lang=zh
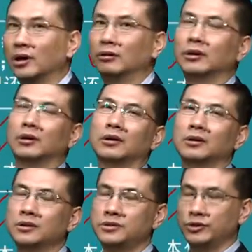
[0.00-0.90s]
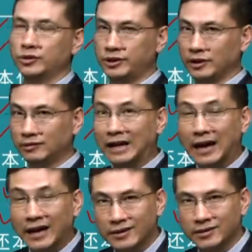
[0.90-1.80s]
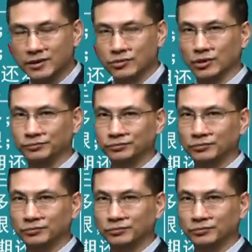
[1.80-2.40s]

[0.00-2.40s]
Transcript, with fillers: 高。这就是一个大概的线索。